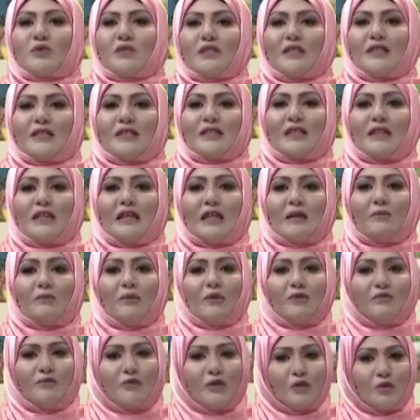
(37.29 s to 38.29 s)
جديد اللي
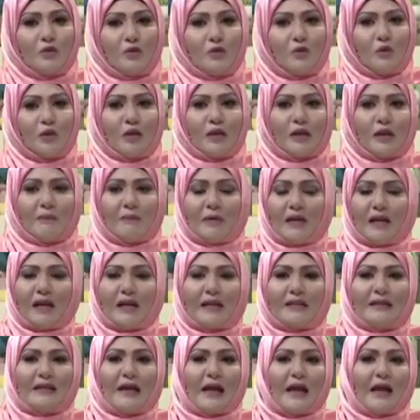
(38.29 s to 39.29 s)
يحبوا يفيدوا
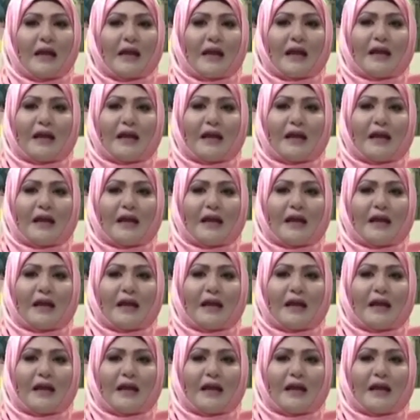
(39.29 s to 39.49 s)
البلاد